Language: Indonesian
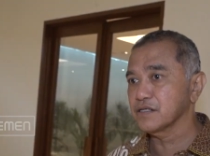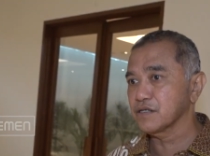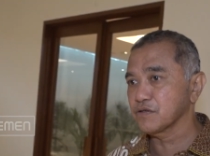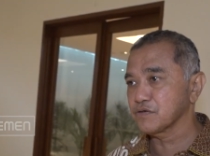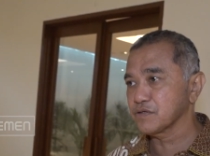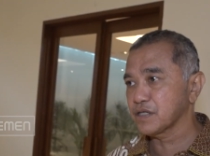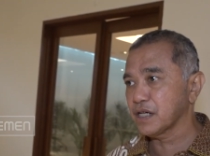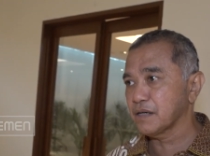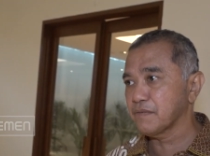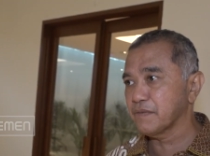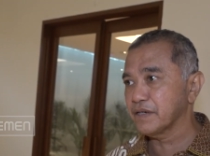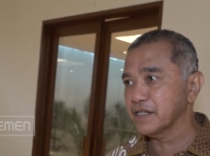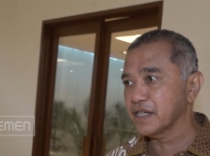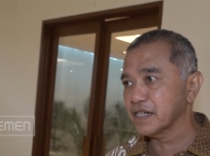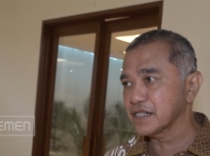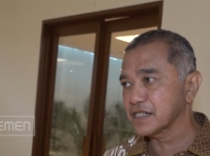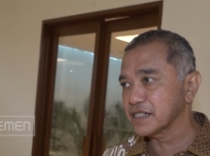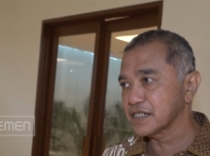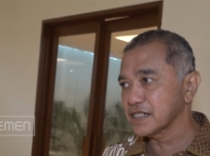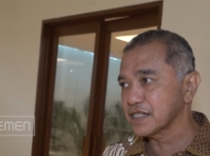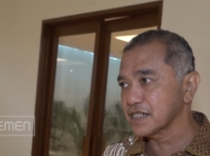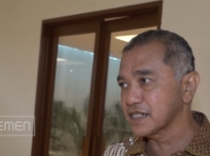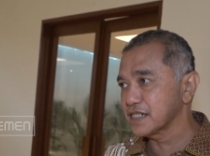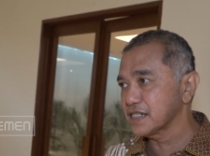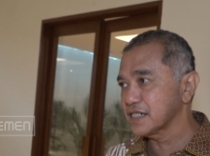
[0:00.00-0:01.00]
terutama yang di
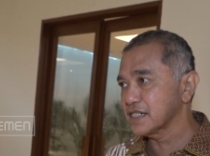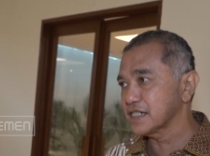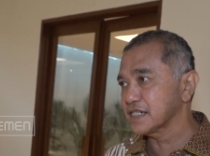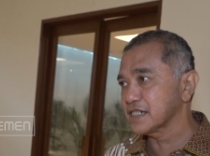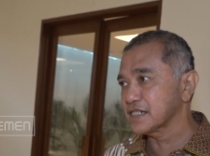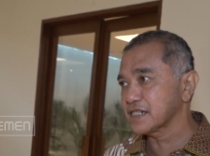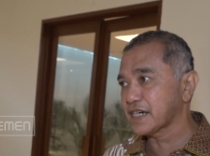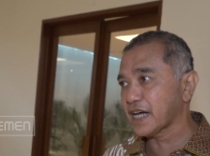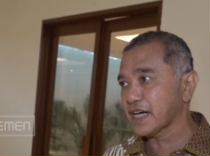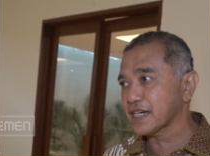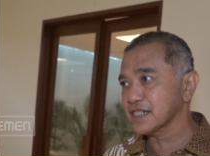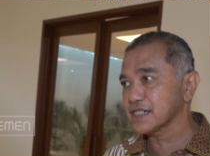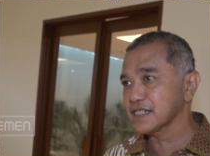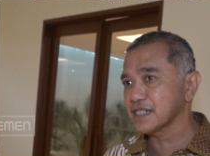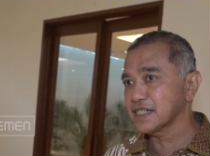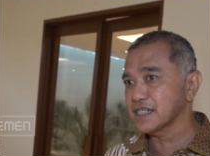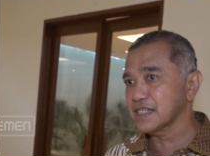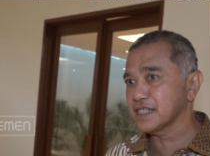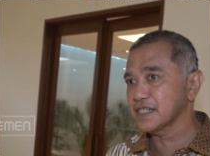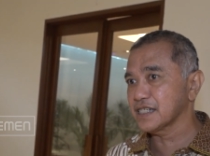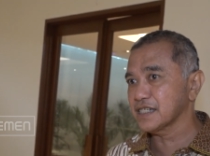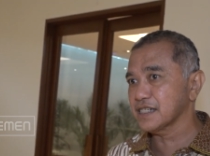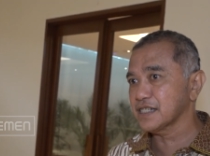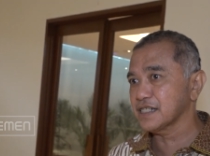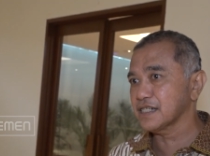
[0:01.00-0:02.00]
sini nih kek
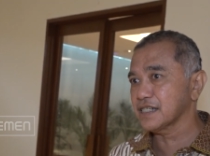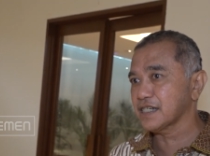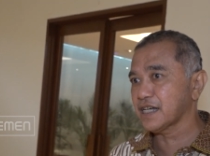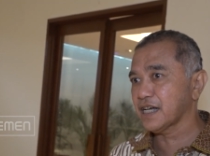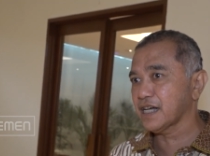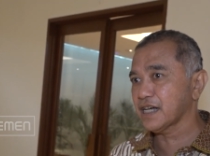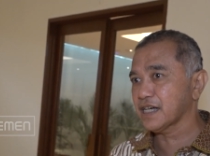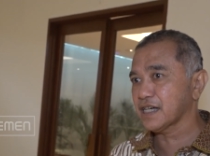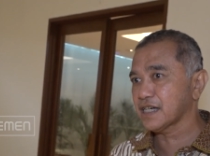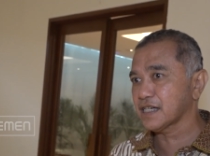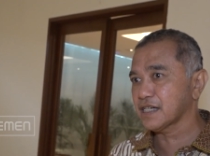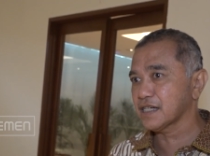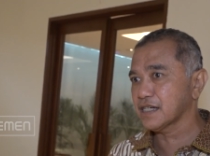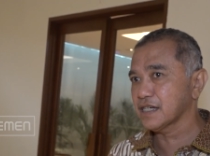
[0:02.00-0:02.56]
sini kek